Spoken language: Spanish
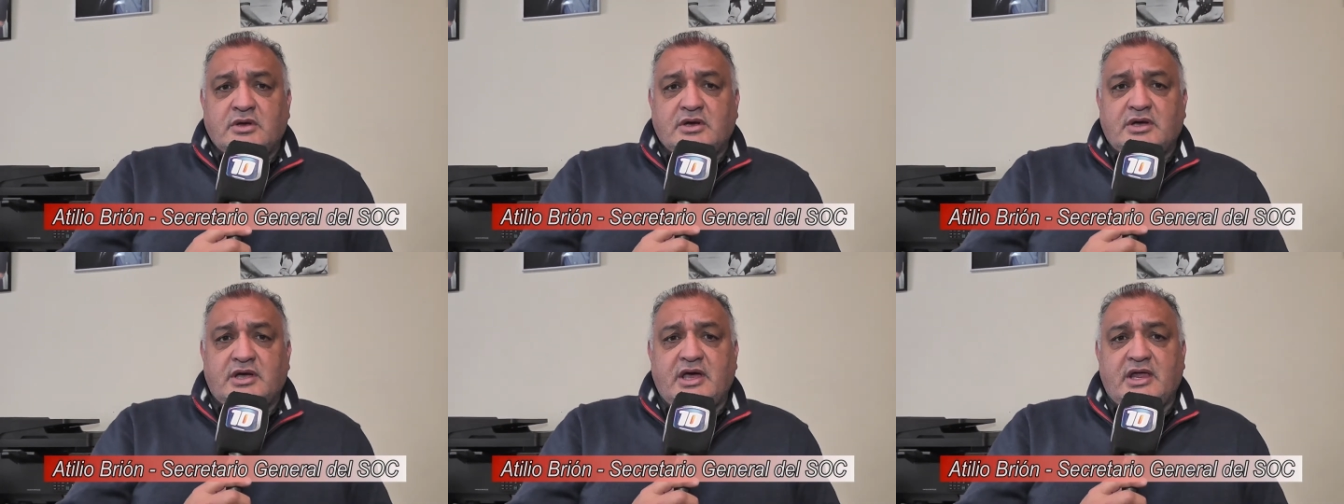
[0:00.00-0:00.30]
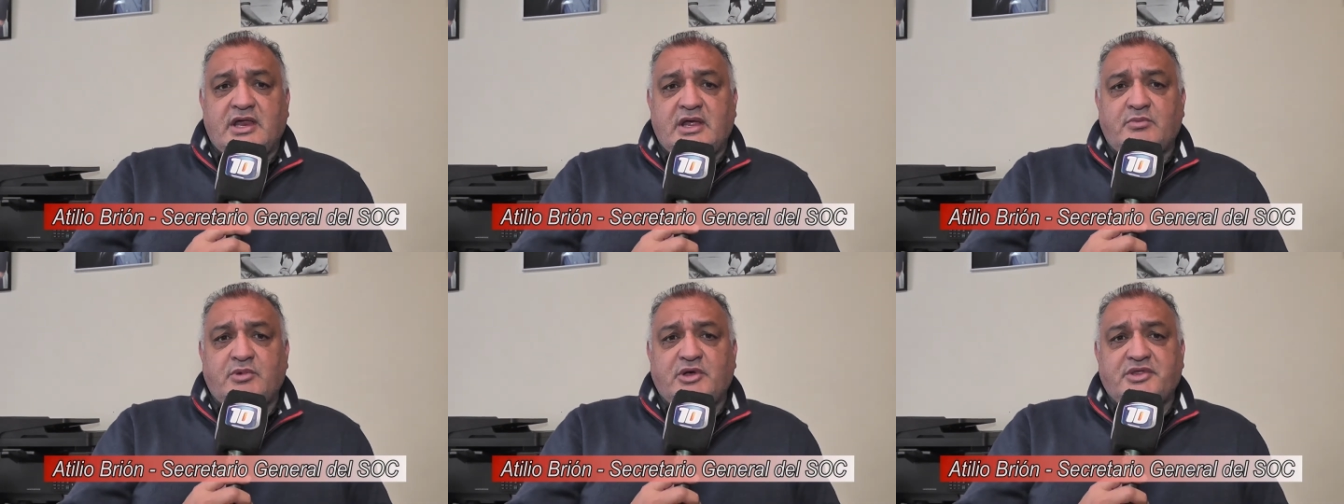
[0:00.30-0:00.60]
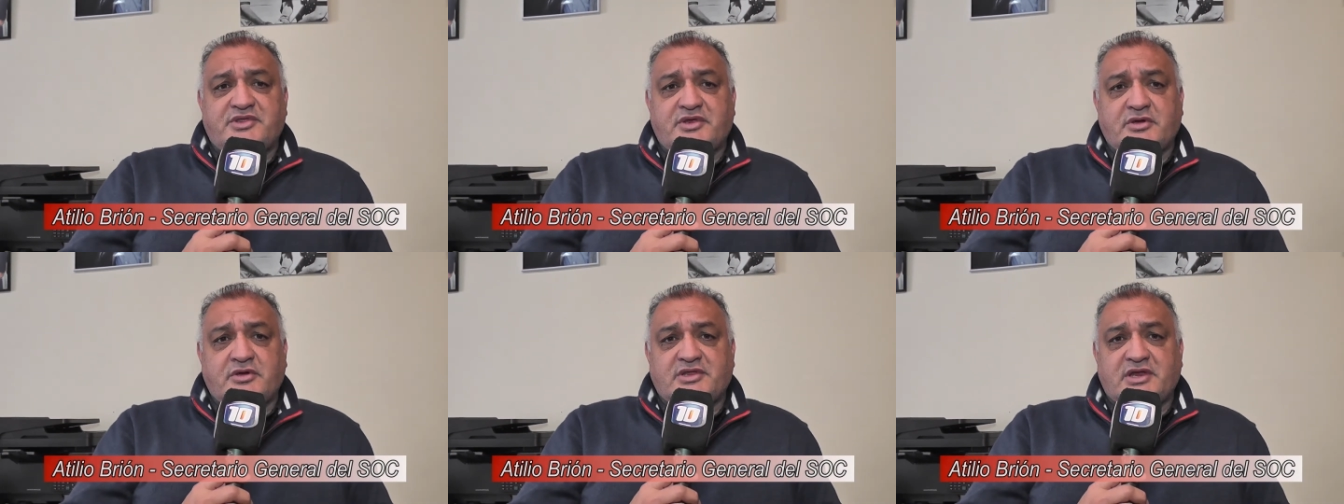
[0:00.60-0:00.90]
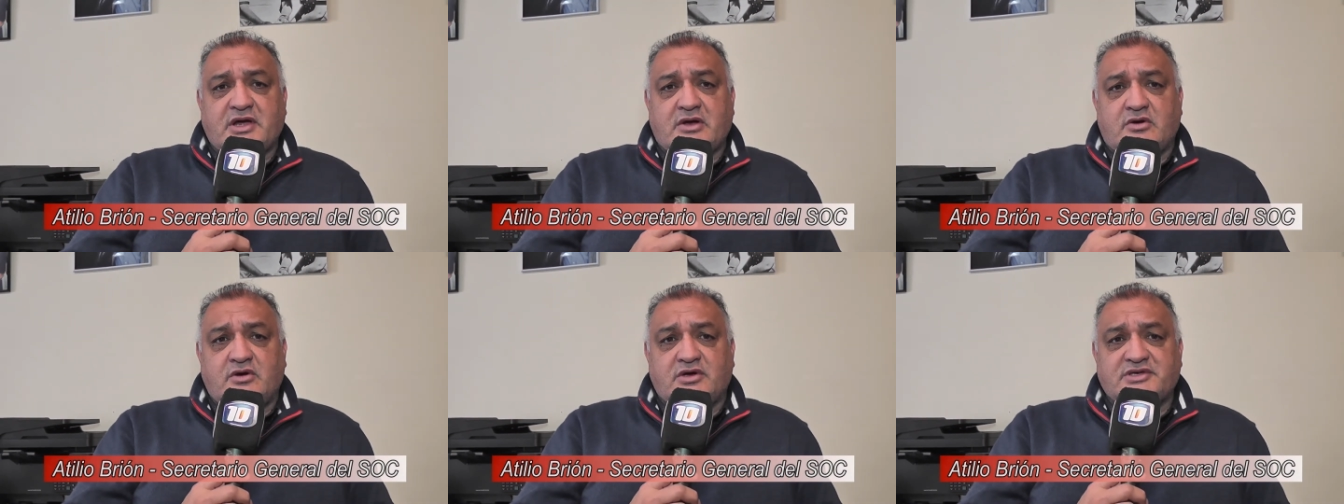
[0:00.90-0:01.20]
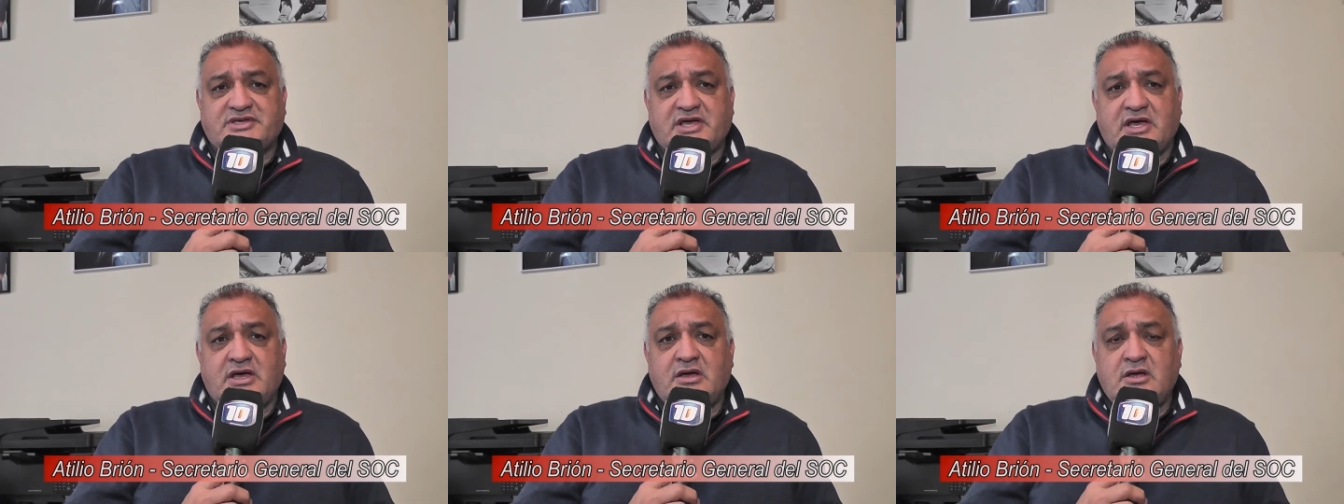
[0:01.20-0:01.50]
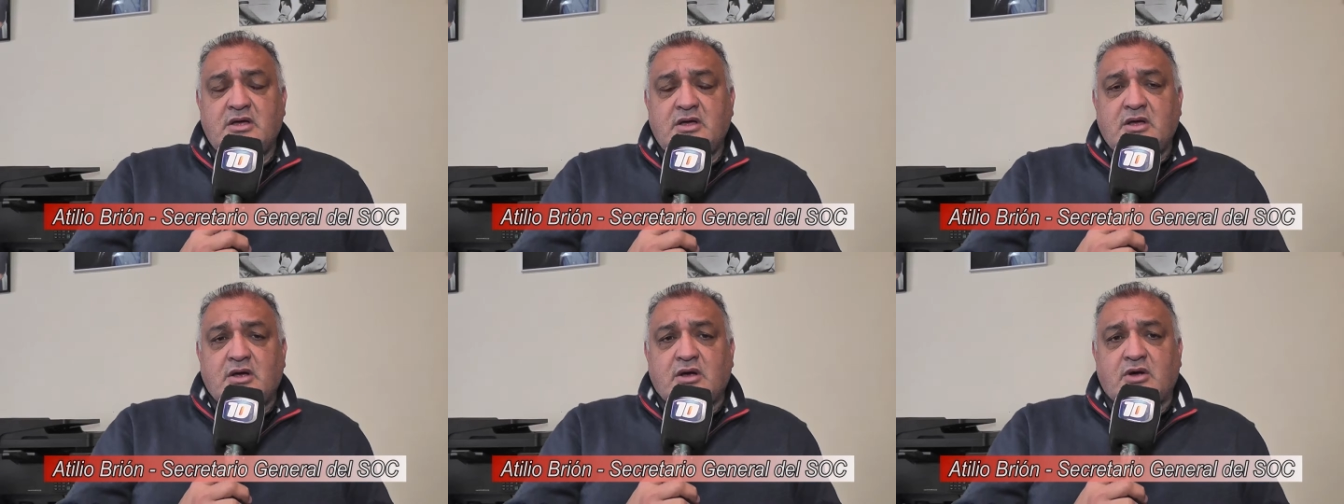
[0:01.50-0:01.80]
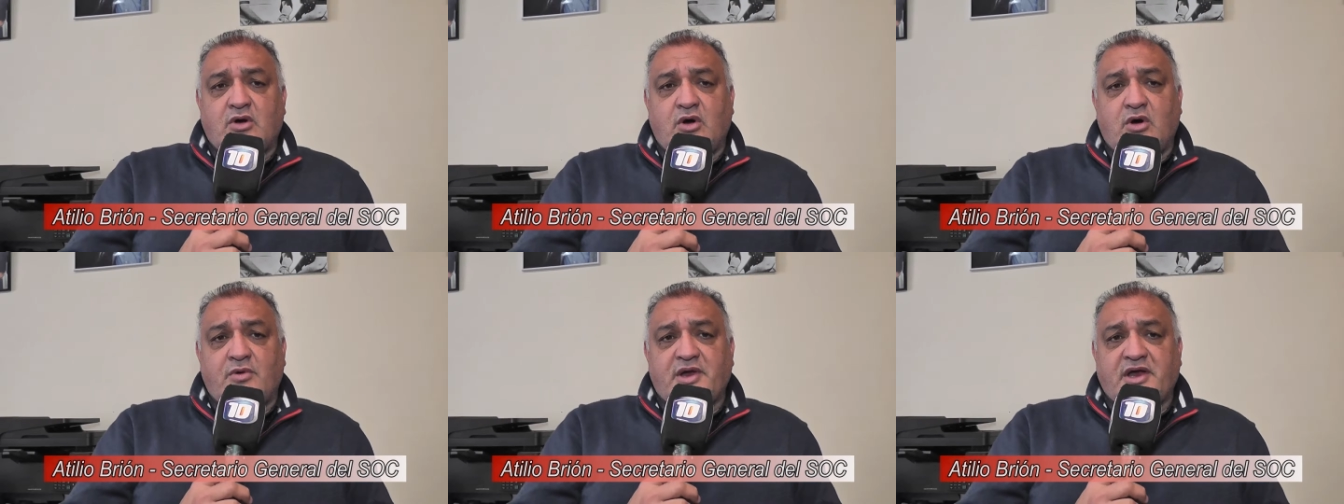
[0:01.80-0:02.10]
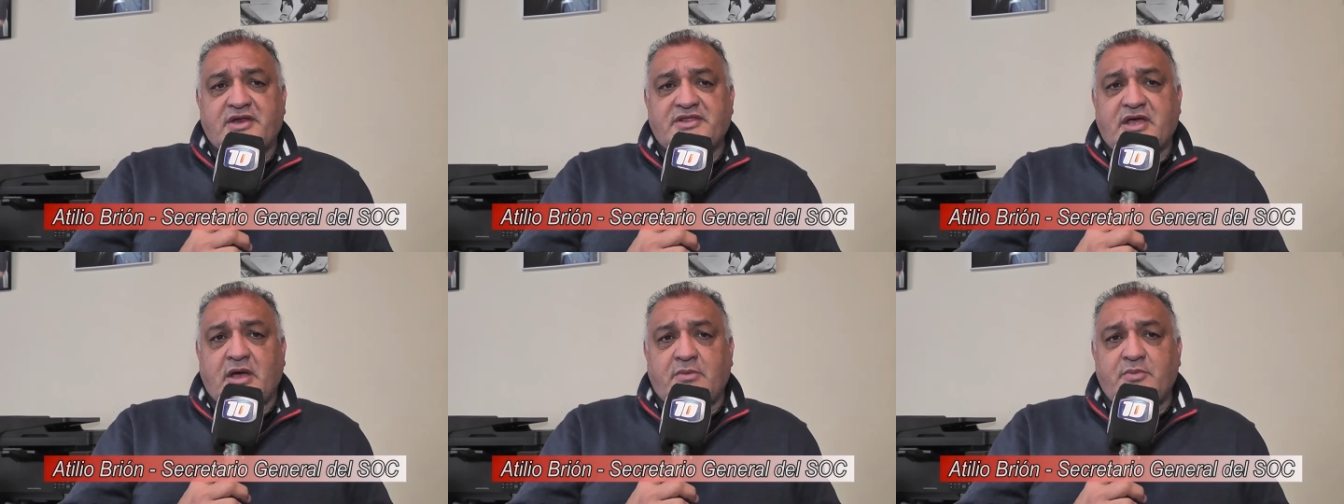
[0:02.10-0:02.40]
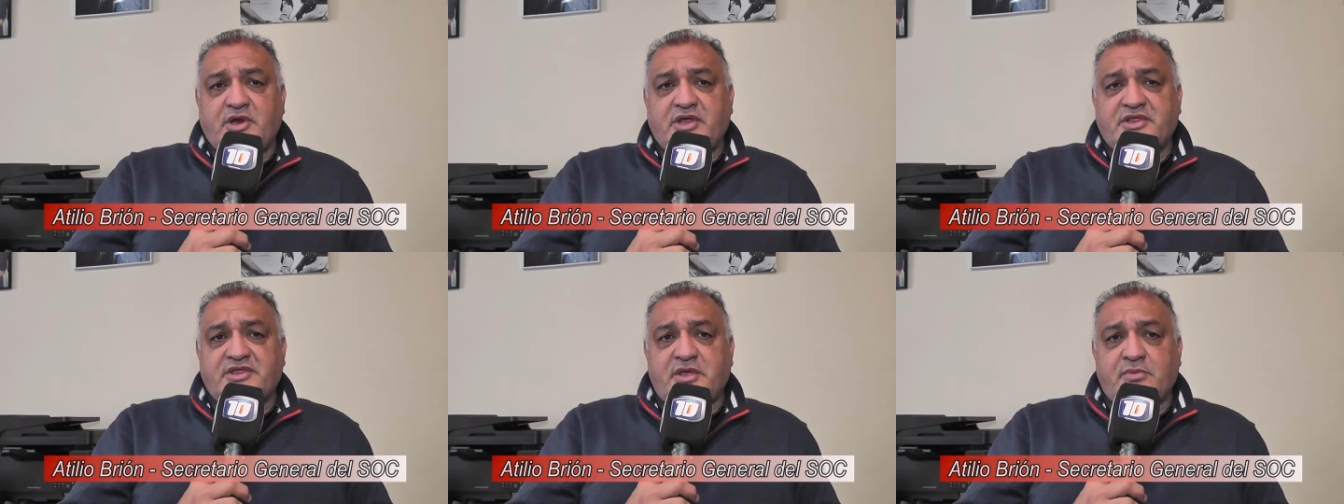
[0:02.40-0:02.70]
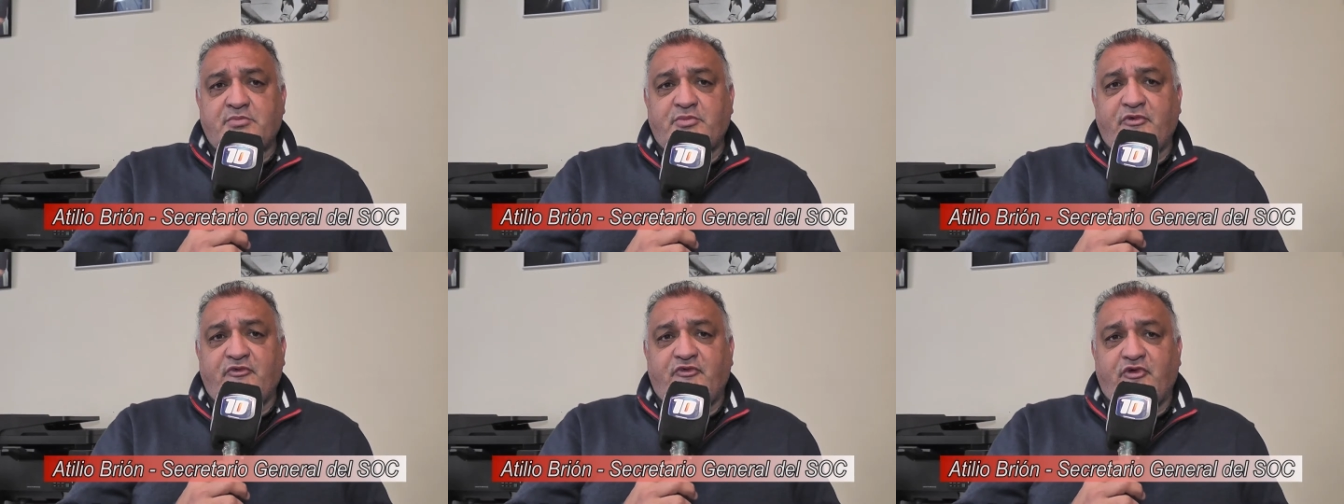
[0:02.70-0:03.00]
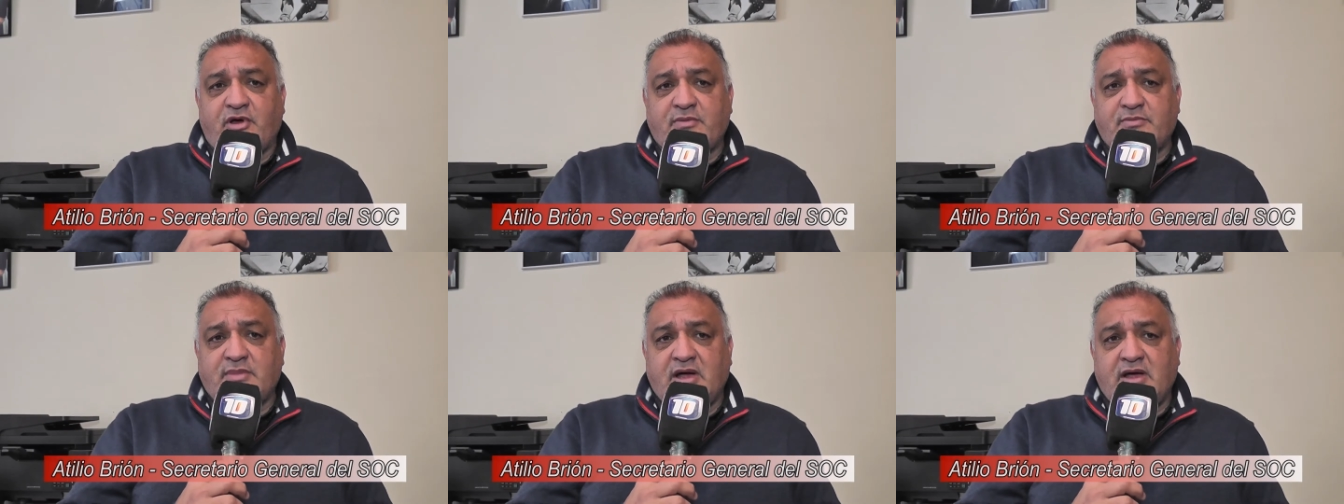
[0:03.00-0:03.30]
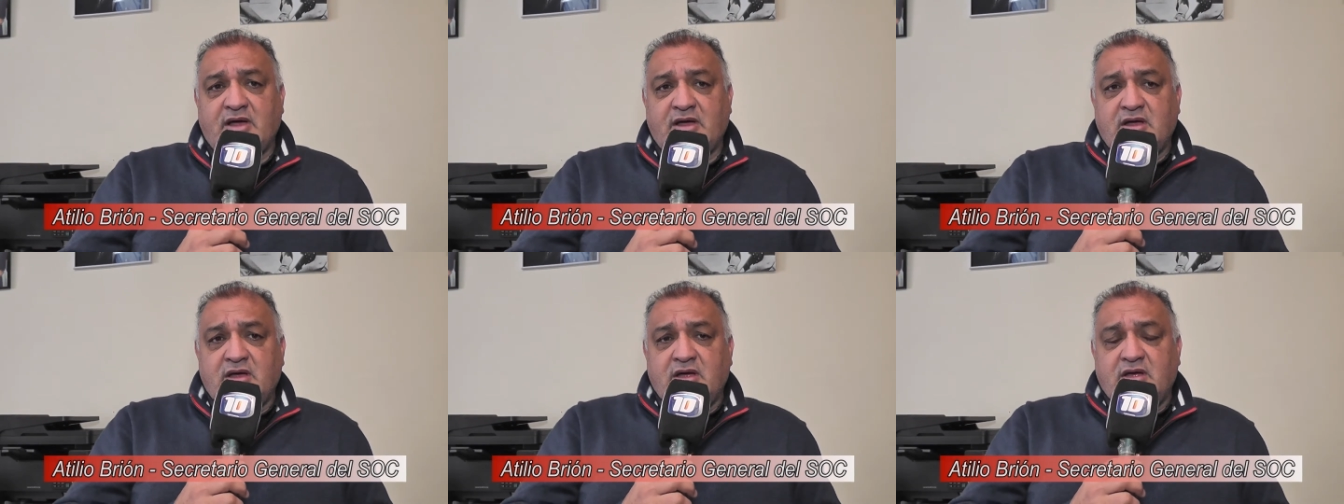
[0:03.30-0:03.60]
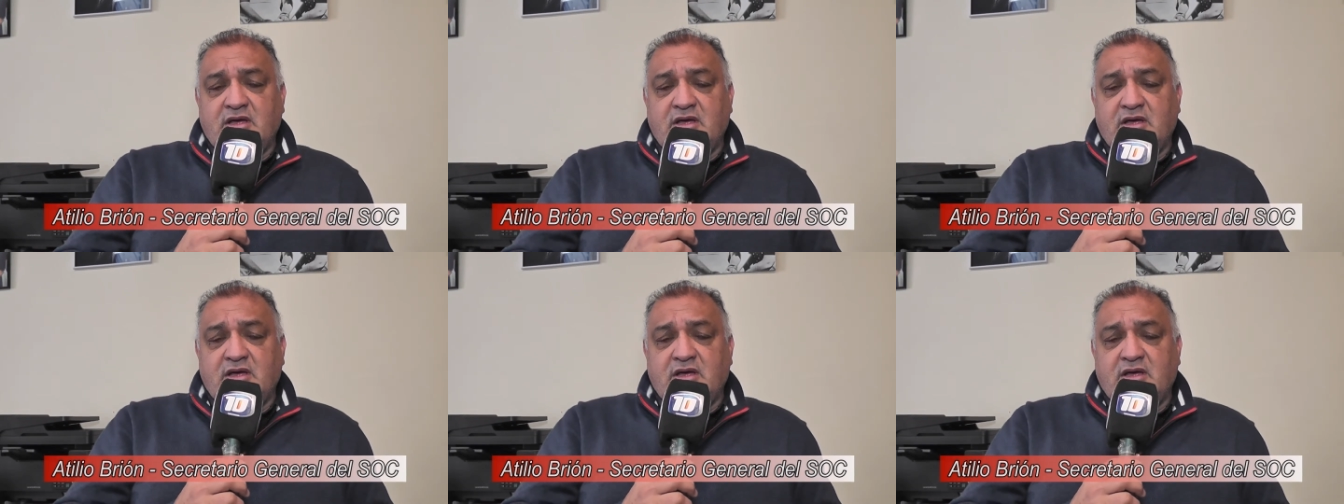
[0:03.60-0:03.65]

queremos, entre otras cosas, cobrar también en tiempo y forma